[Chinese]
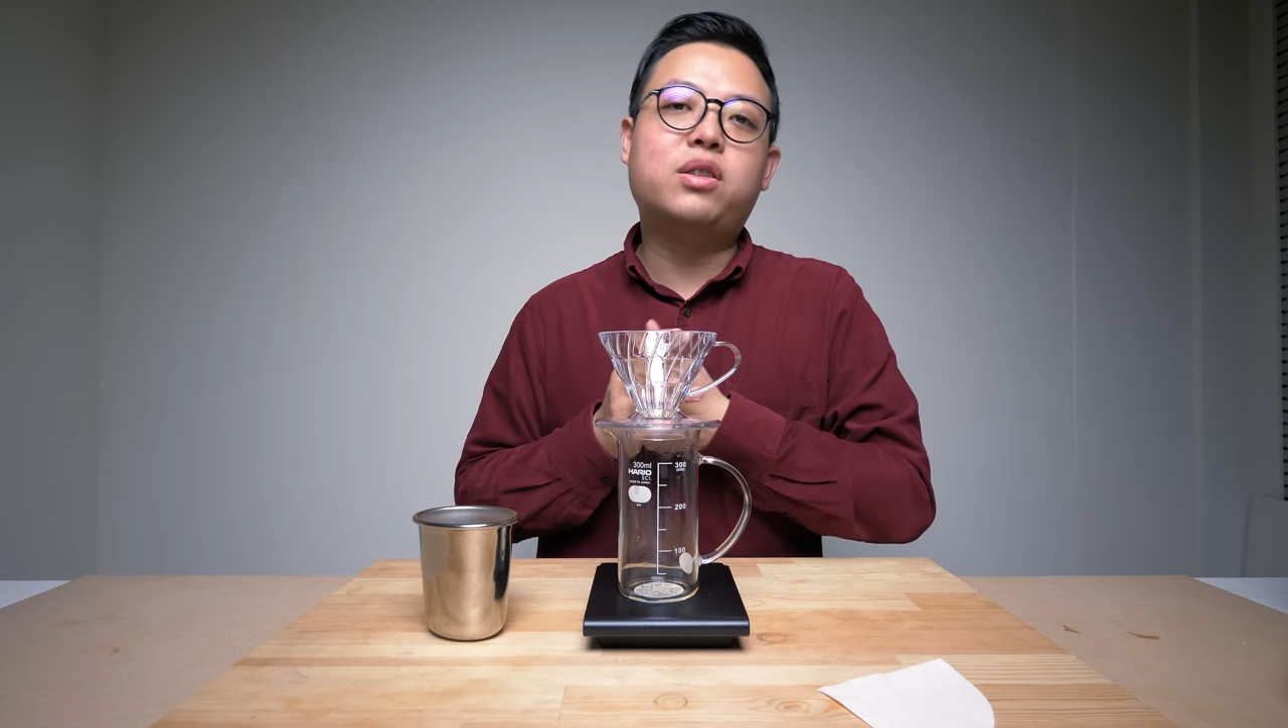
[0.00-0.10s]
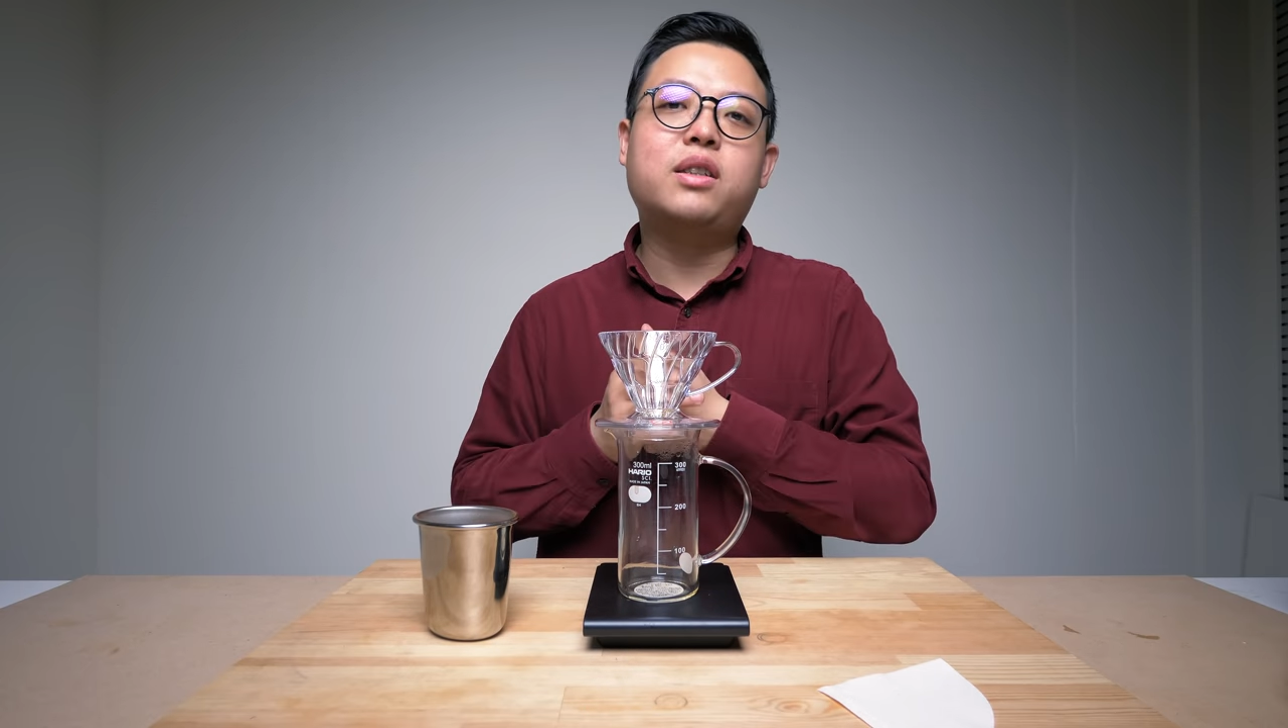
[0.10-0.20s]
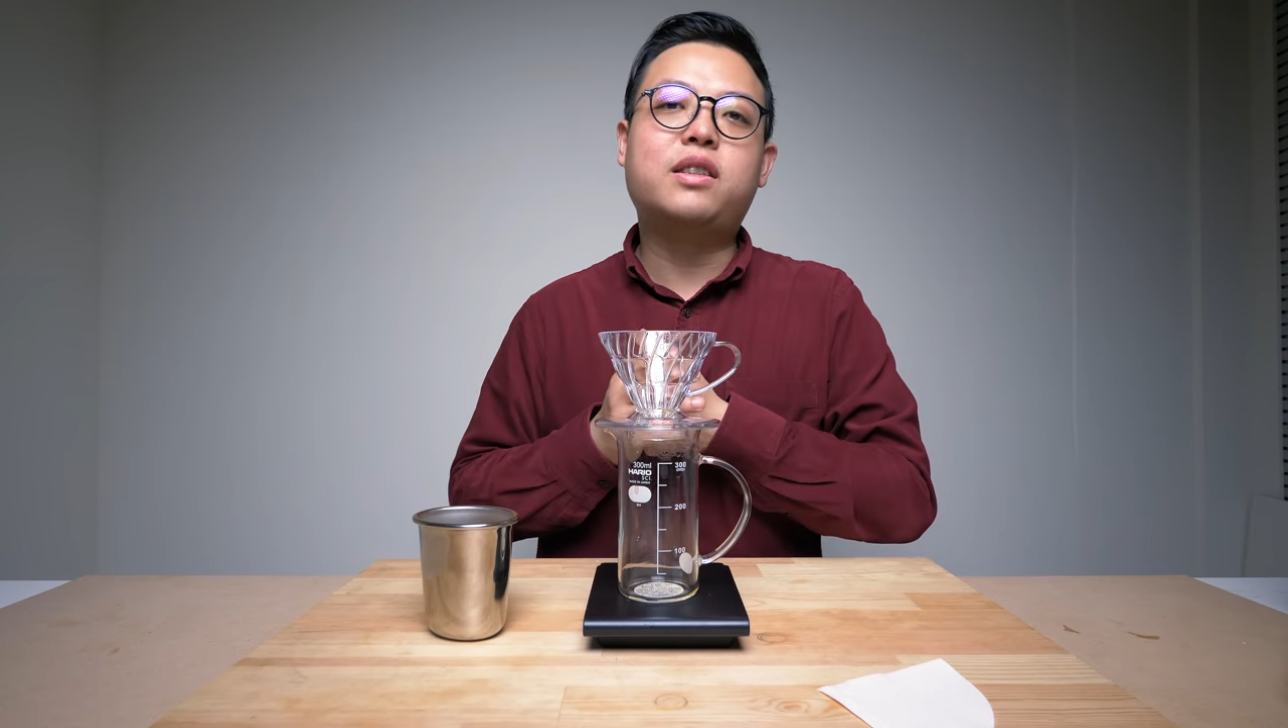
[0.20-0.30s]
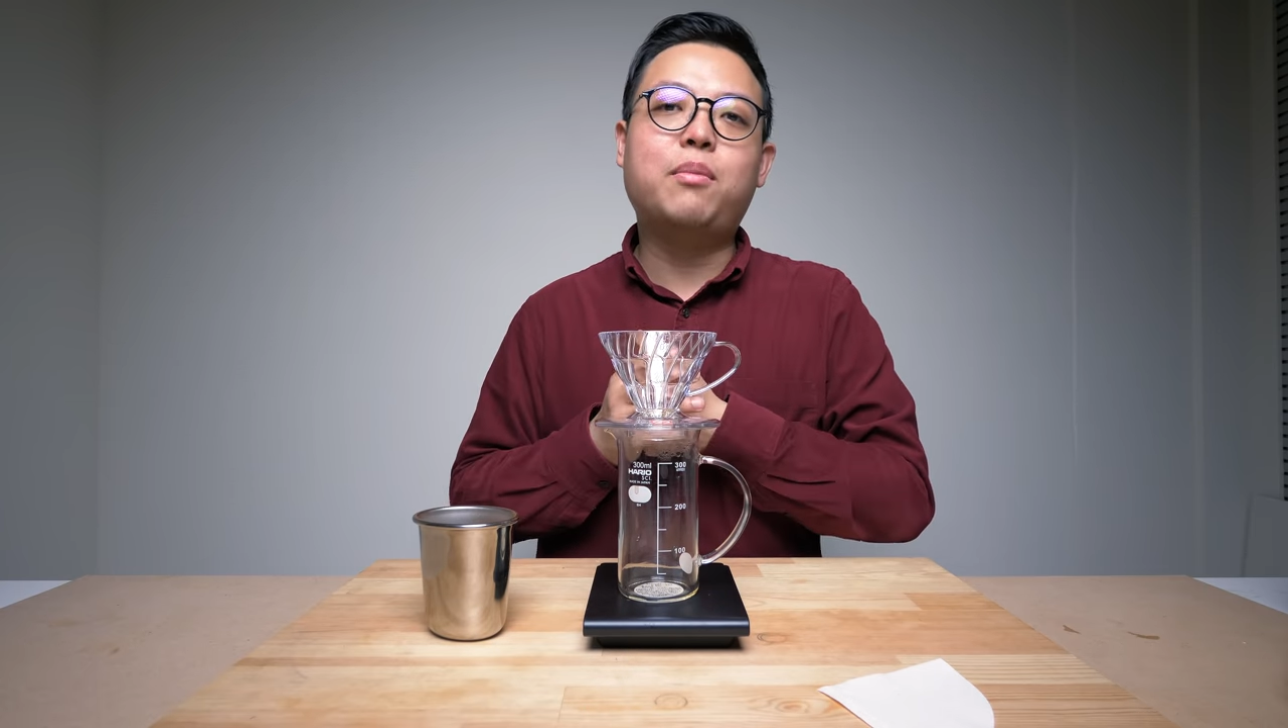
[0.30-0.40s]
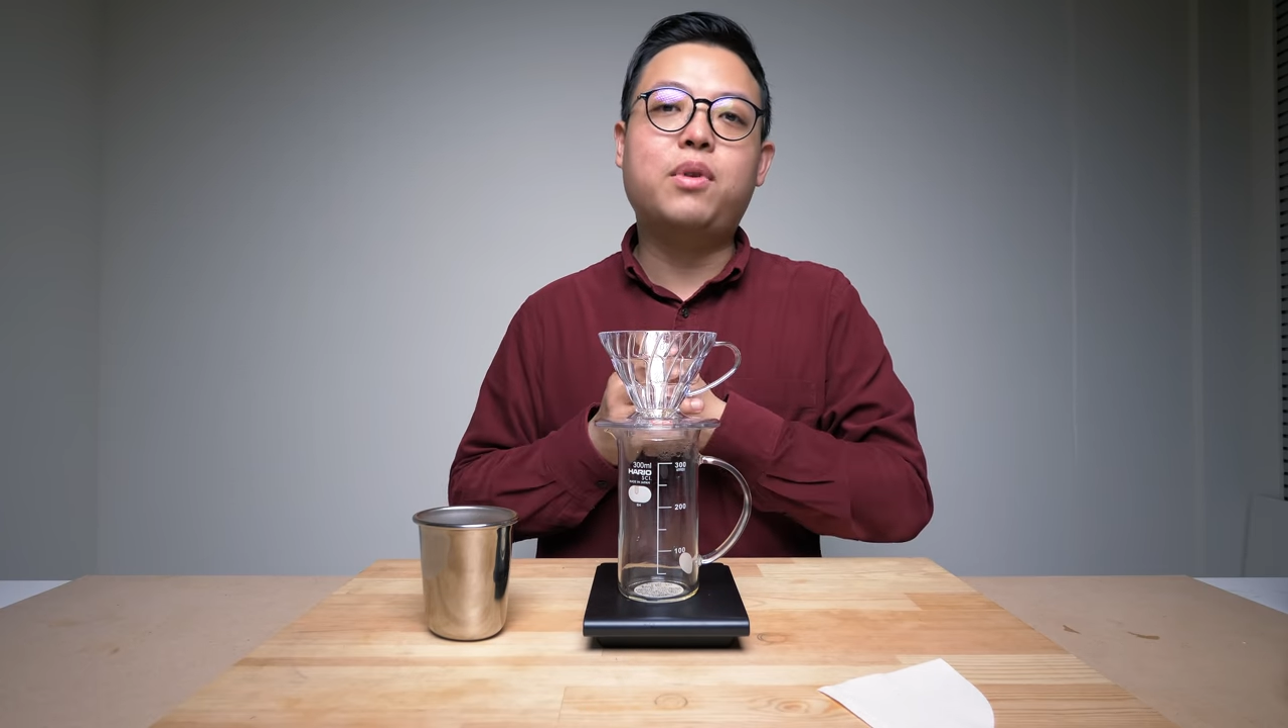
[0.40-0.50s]

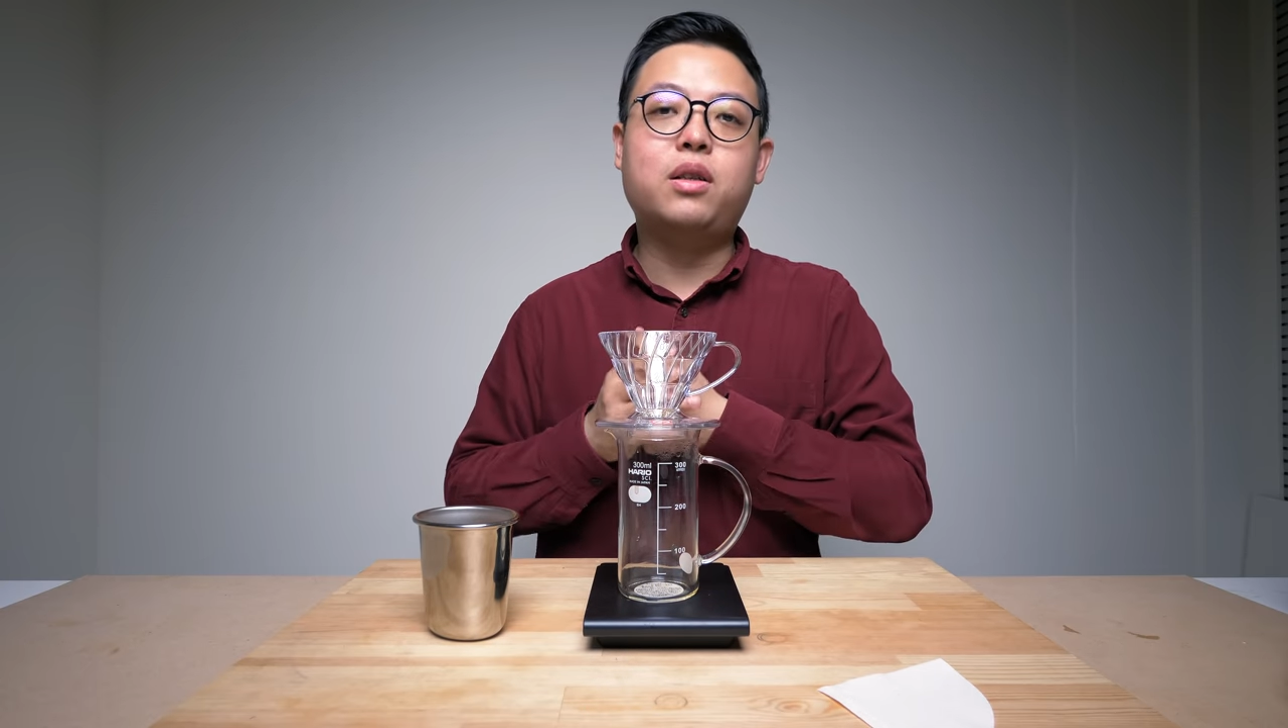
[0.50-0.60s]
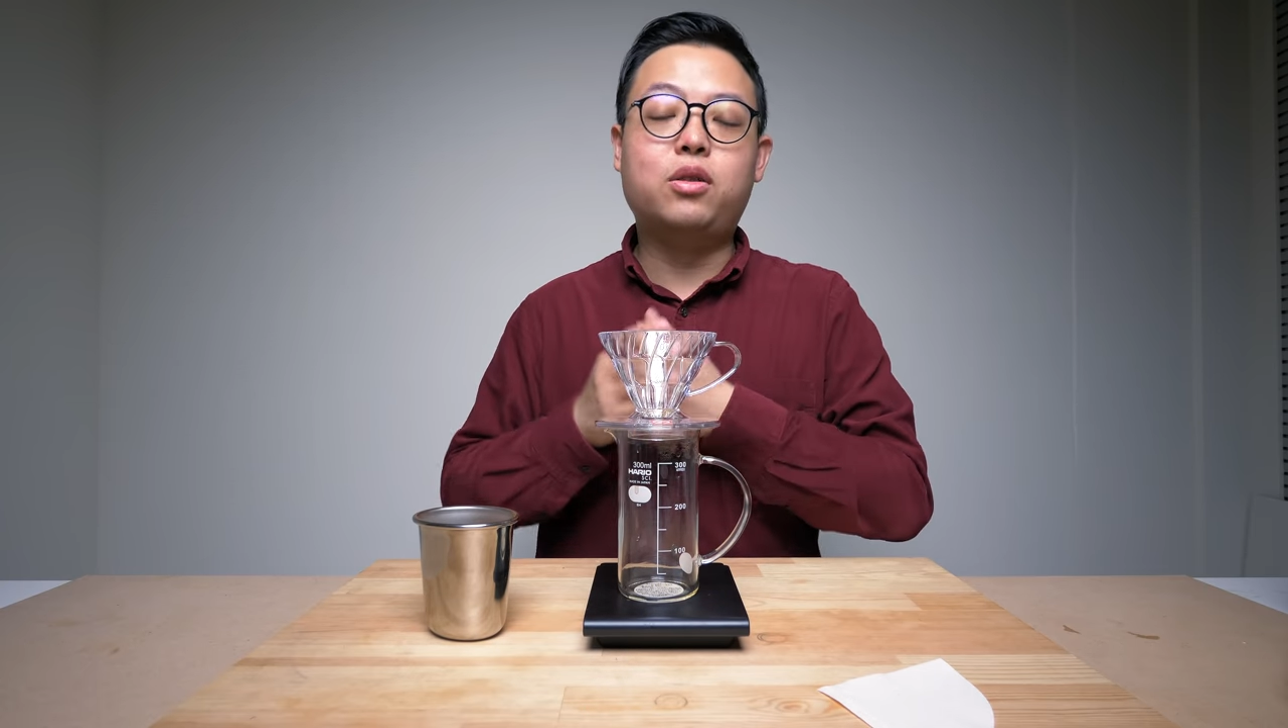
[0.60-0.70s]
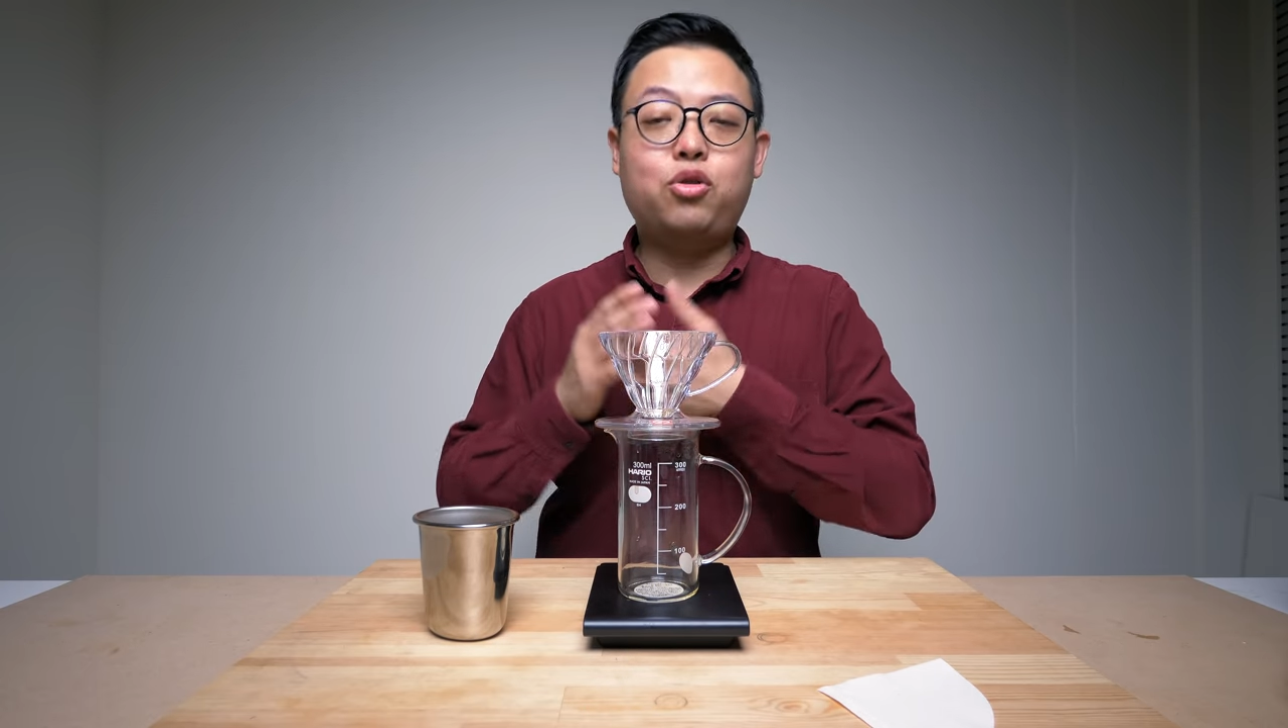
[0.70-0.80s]
现上面呢，